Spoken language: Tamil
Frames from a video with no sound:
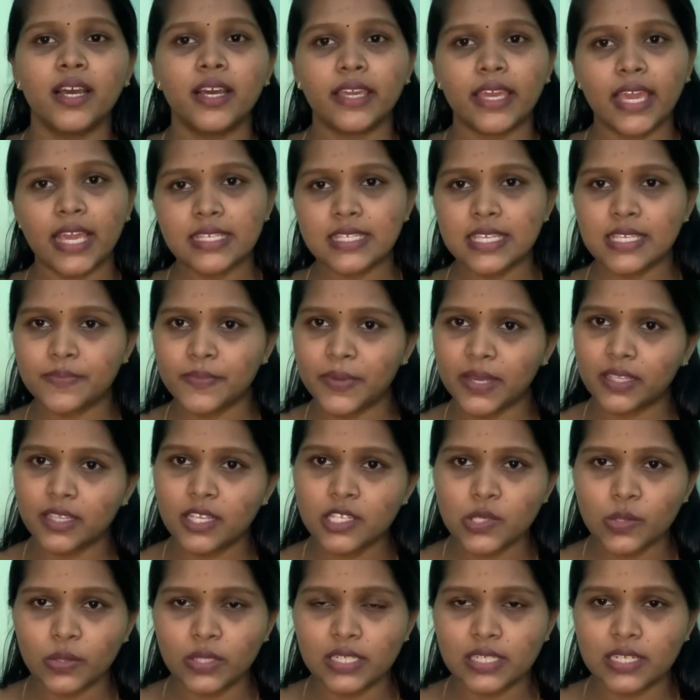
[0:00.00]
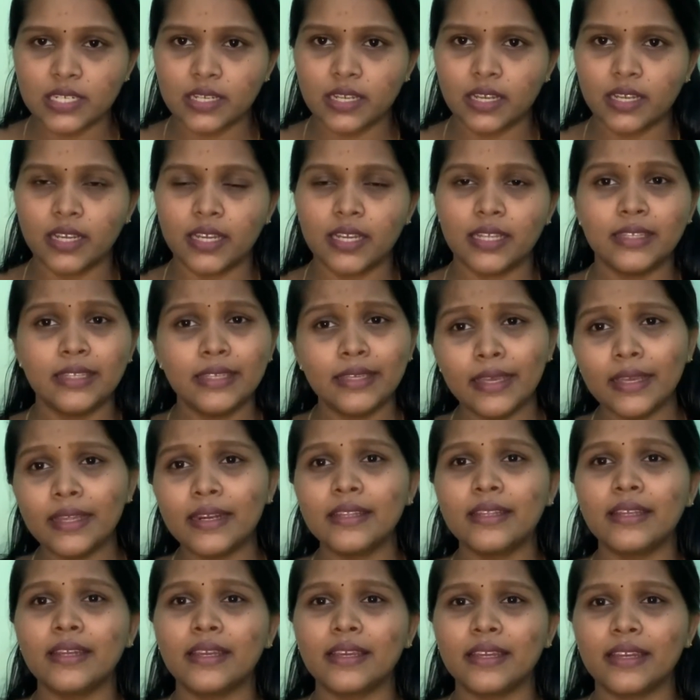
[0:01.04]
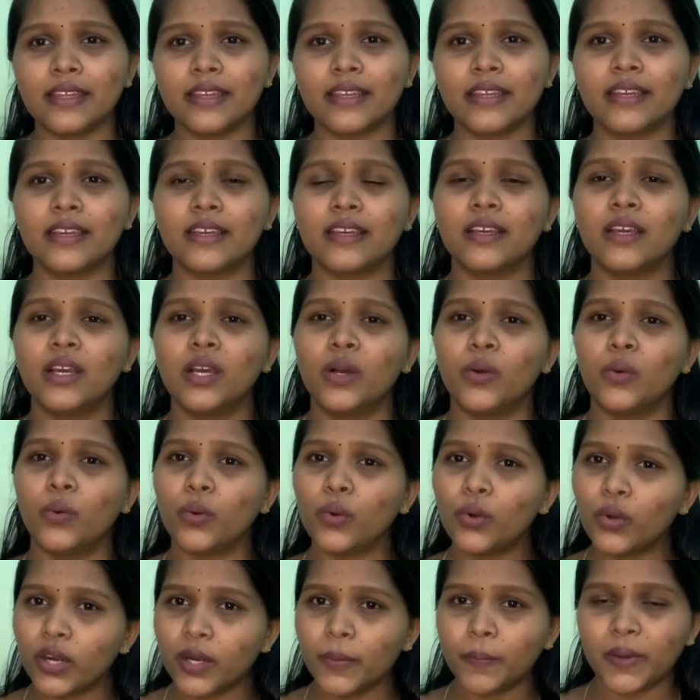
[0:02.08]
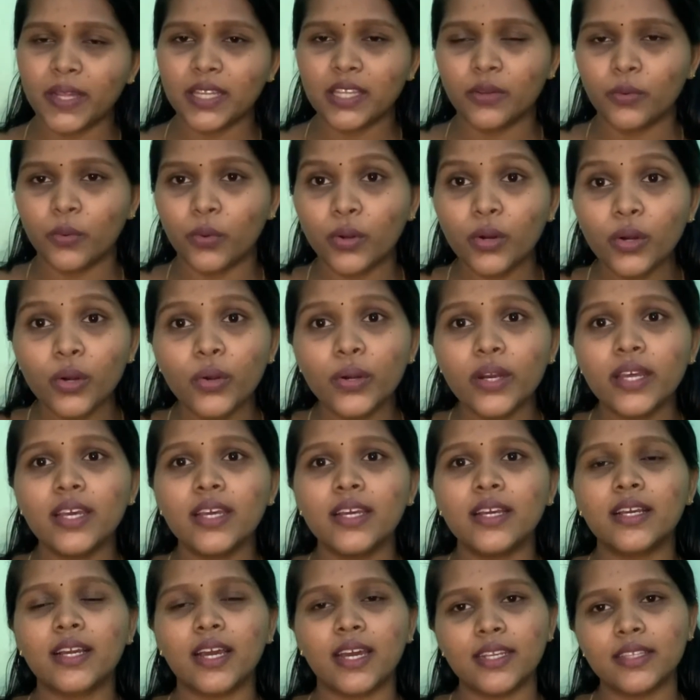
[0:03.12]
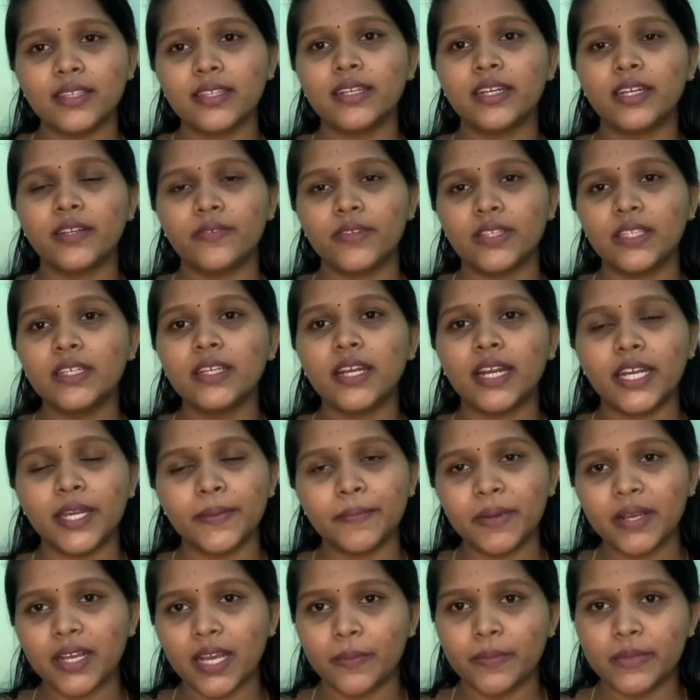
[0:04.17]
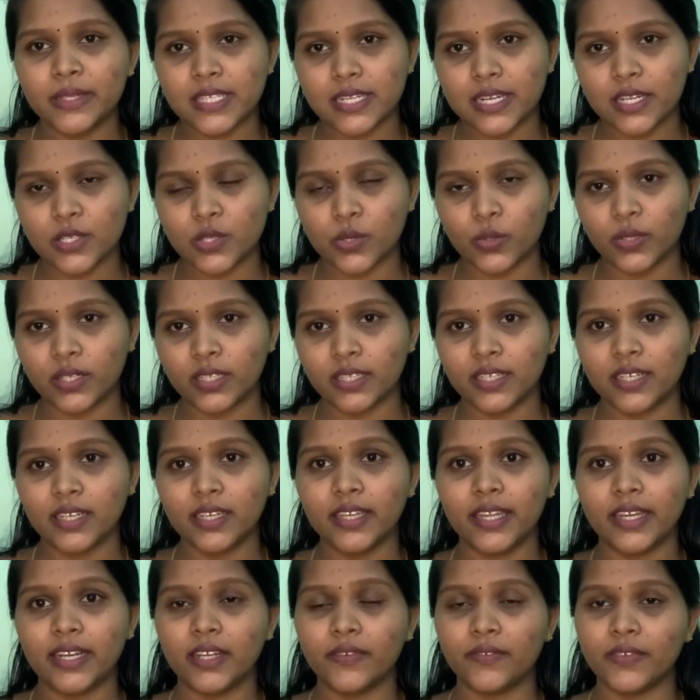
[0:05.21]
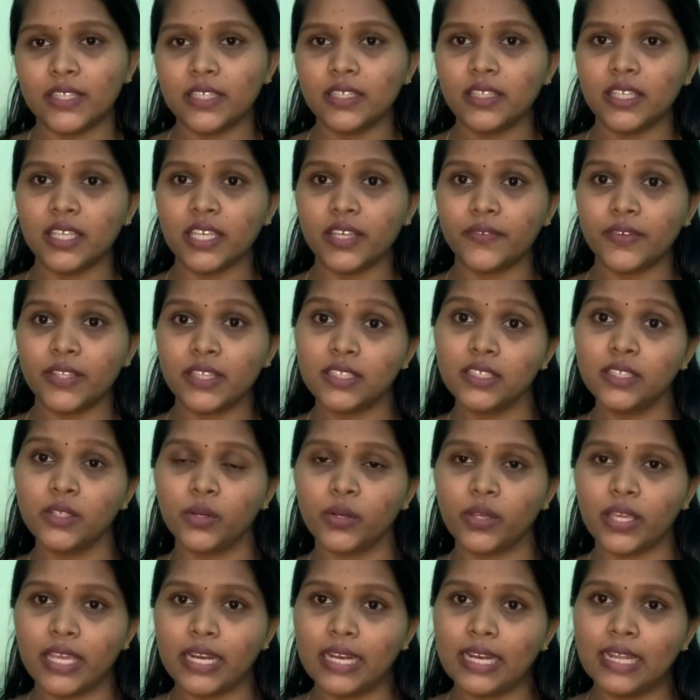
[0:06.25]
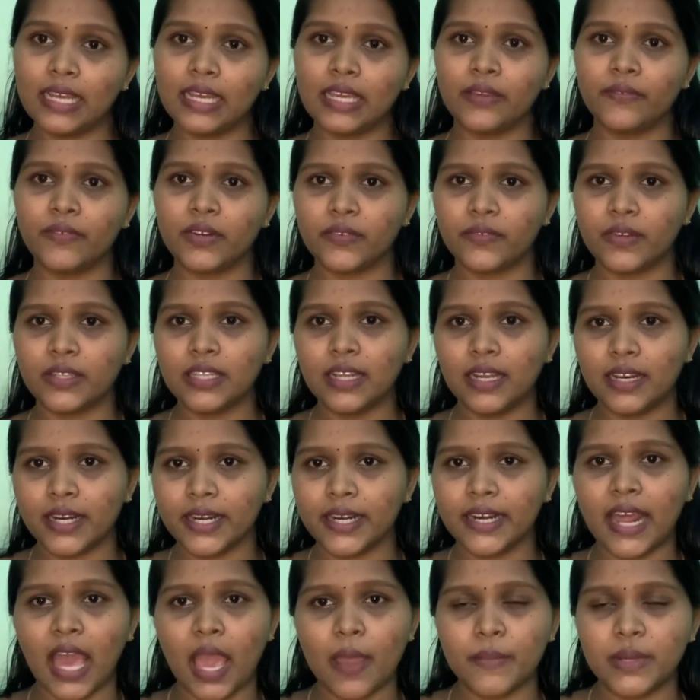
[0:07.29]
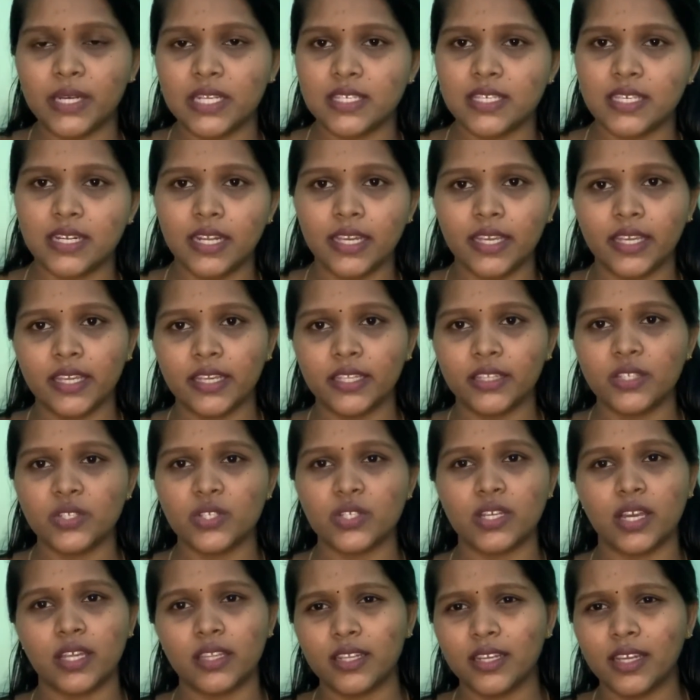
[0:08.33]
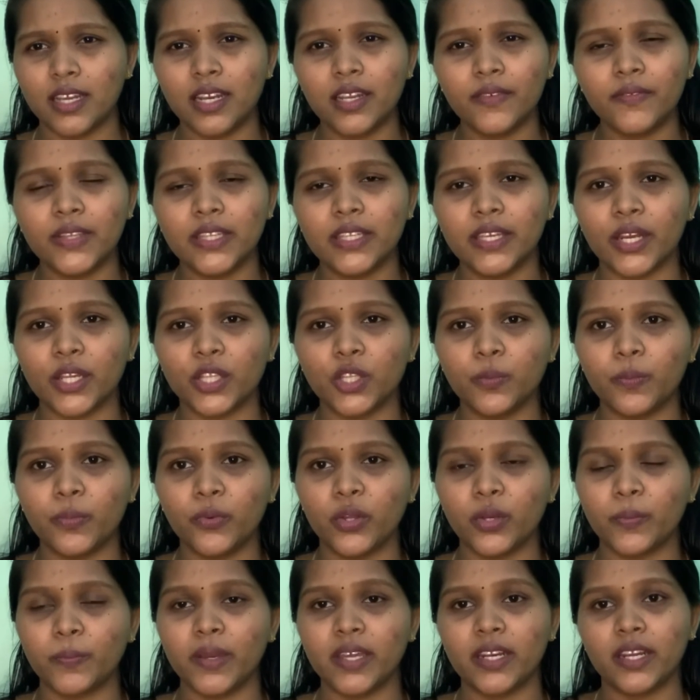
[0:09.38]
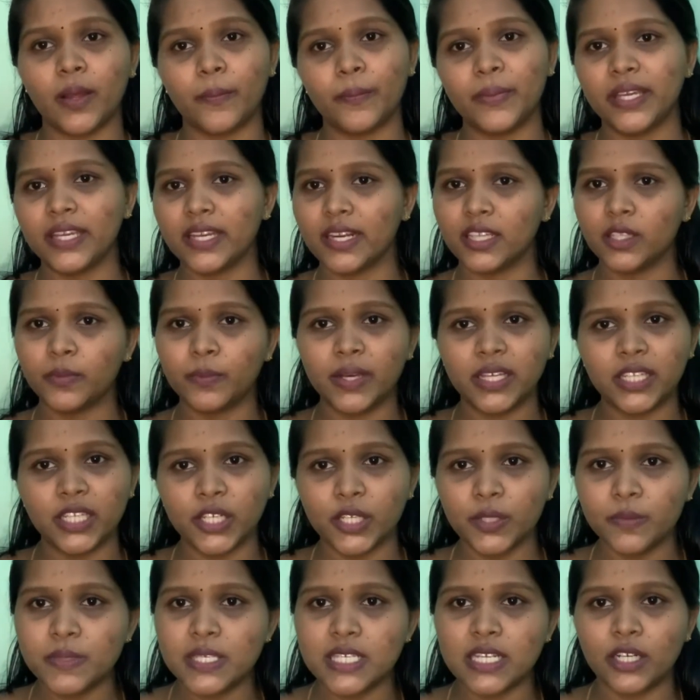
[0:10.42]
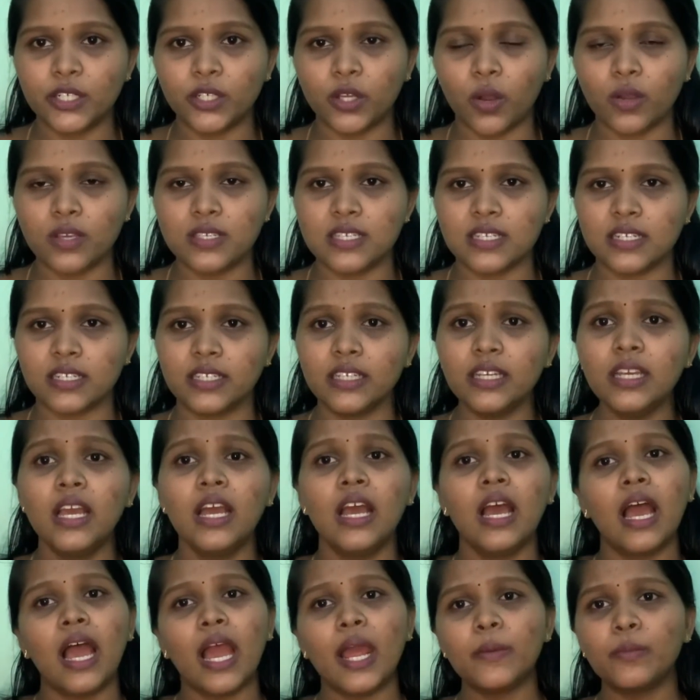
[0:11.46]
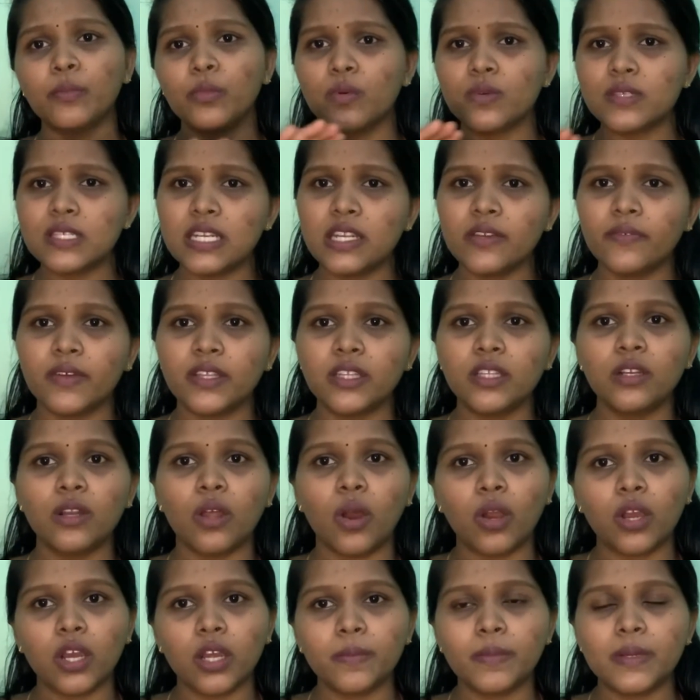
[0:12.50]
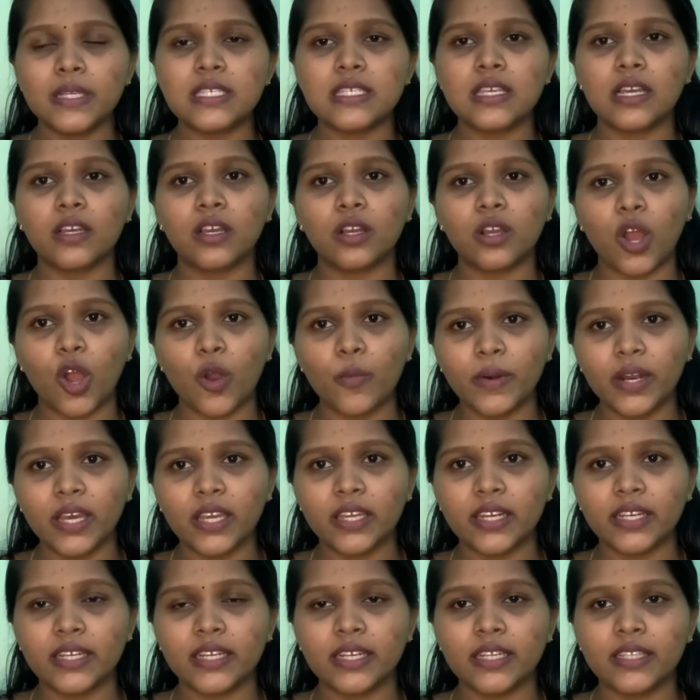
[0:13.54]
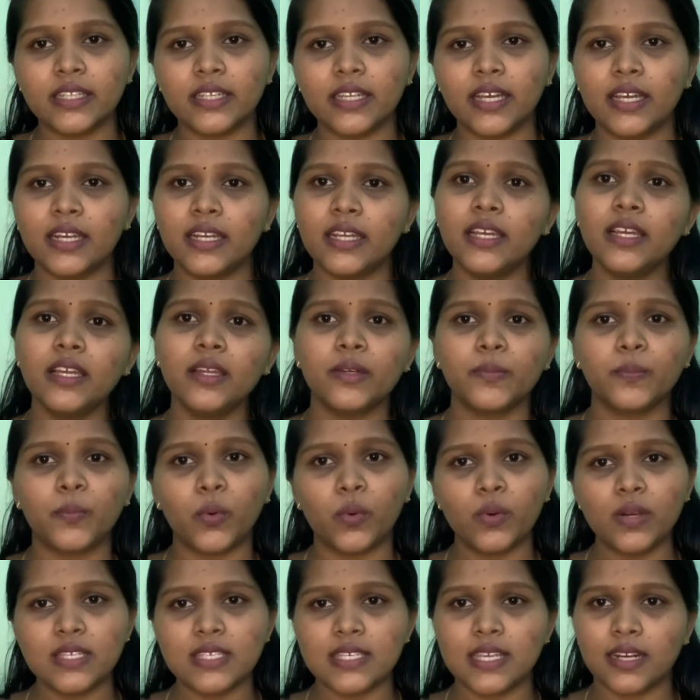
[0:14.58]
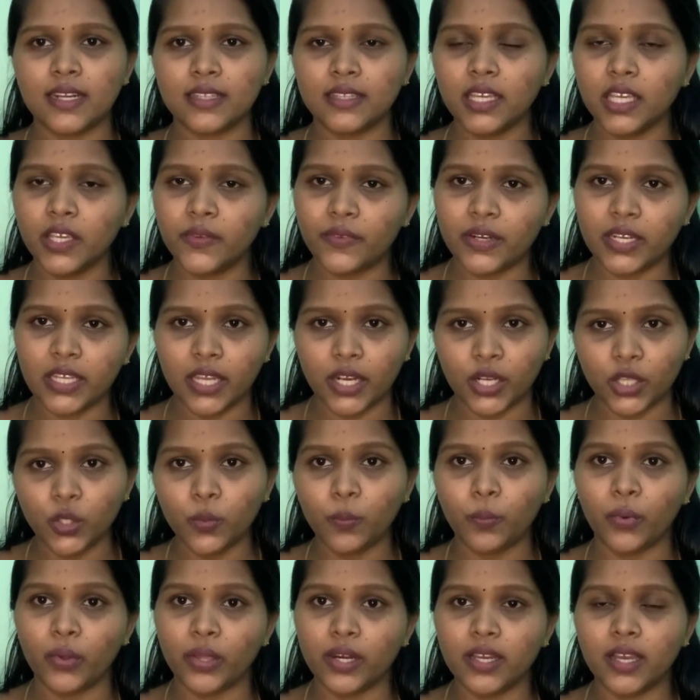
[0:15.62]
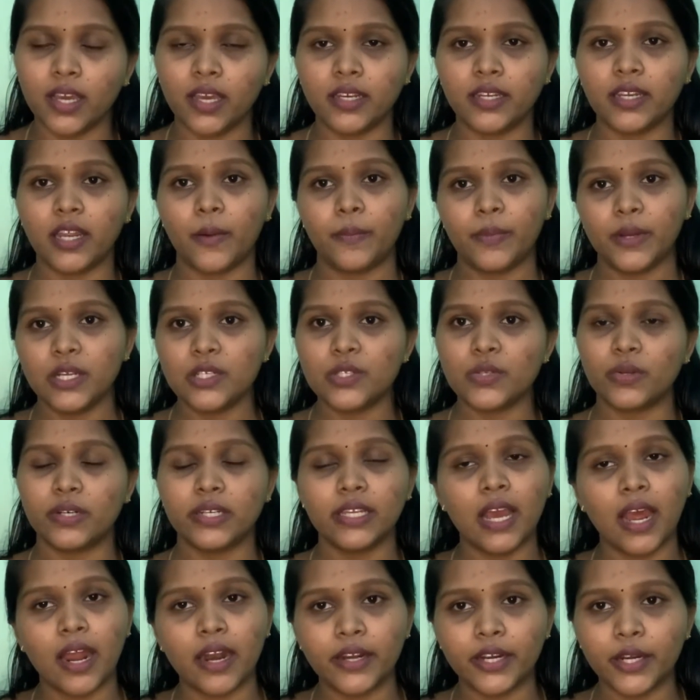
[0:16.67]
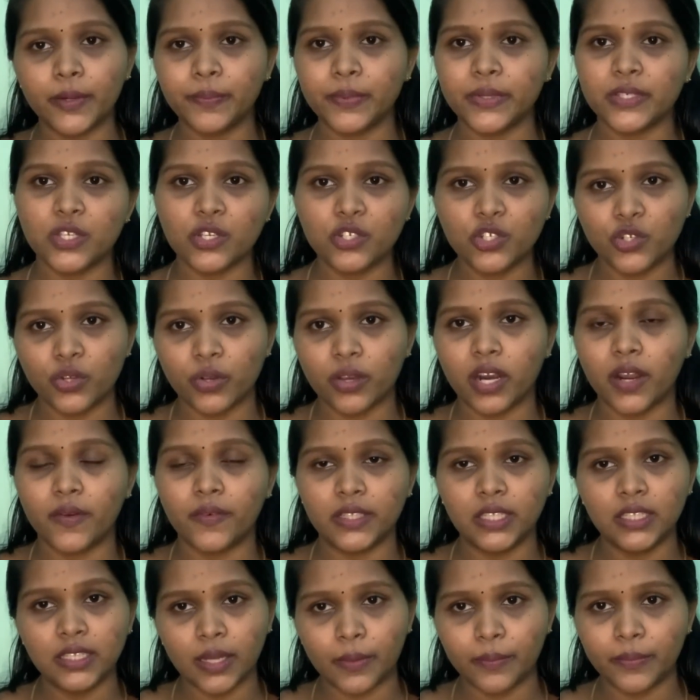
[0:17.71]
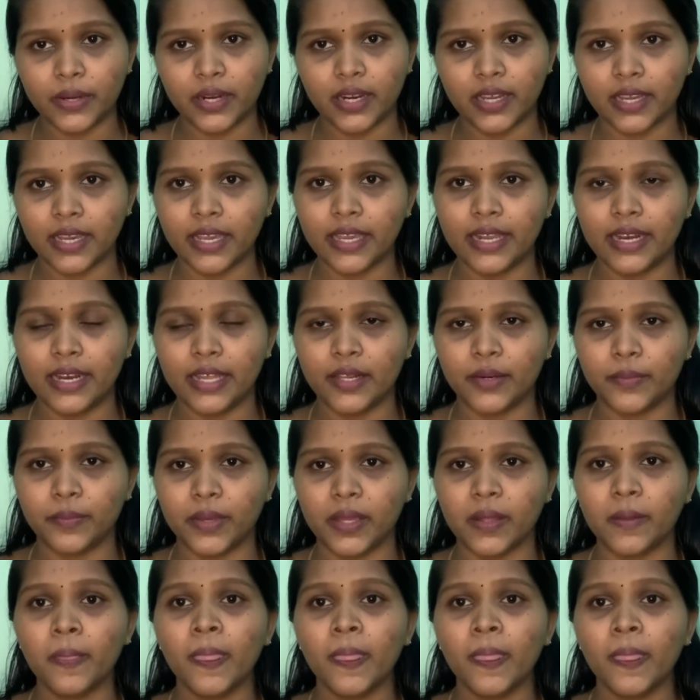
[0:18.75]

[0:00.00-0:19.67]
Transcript: கேசஸ் மாதிரி தான் இருக்காங்க நீங்கள் என்ன நினைக்கிறீங்க உங்களோட பதி உங்களோட கருத்துக்களை வந்து கண்டிப்பாக கமெண்ட்ஸில் சொல்லுங்கள் ஏன்னா வந்து நீங்கள் வந்து இல்லை இவருக்கு வந்து ஆல்ரெடி டயபெட்டிஸ் எல்லாம் இருந்துச்சு அதனால வந்து இறந்து போயிருப்பார் அப்படிங்கிறது மாதிரியும் சில டாக்ஸ் இருக்குது அண்ட் மோஸ்ட்லி வந்து லாக்அப் டெத்ஸ் அங்கே காமனாக இருக்கிறதுனால போலீஸால் தான் இவர் இறந்து போயிருக்காரு அப்படின்னு சொல்லிட்டு ஹண்ட்ரட் பர்சன்ட் ஷுவராக வந்து நம்புகிறாங்க எல்லாருமே